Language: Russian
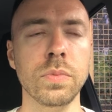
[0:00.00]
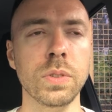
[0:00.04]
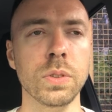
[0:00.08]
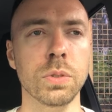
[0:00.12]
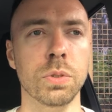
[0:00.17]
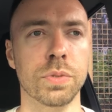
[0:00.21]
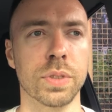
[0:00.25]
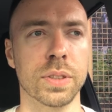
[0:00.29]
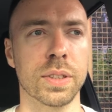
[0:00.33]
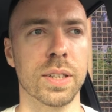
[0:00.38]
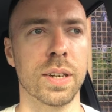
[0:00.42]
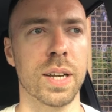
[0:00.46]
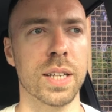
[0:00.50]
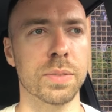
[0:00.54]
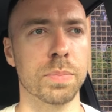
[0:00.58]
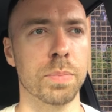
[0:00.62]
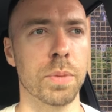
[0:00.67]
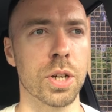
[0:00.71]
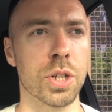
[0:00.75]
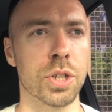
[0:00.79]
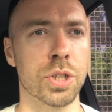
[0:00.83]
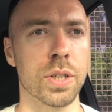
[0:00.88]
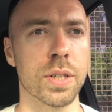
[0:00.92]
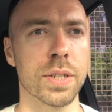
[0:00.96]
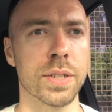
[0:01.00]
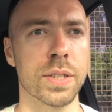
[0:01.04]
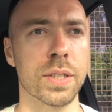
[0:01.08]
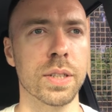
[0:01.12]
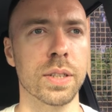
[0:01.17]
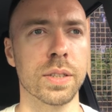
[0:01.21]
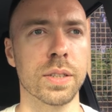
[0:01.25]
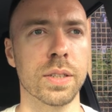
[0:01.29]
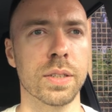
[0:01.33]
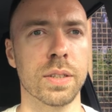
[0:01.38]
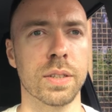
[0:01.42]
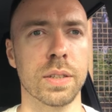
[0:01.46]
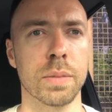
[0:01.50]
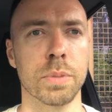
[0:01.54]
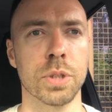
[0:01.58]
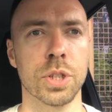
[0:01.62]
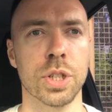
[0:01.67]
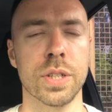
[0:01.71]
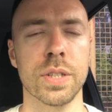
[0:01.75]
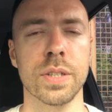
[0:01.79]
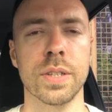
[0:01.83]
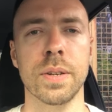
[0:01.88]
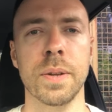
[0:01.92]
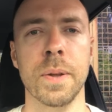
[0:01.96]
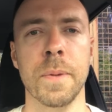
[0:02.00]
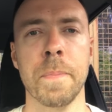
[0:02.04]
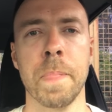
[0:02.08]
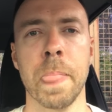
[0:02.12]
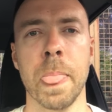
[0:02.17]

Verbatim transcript: Вот этот раз мы решили сделать это на машине –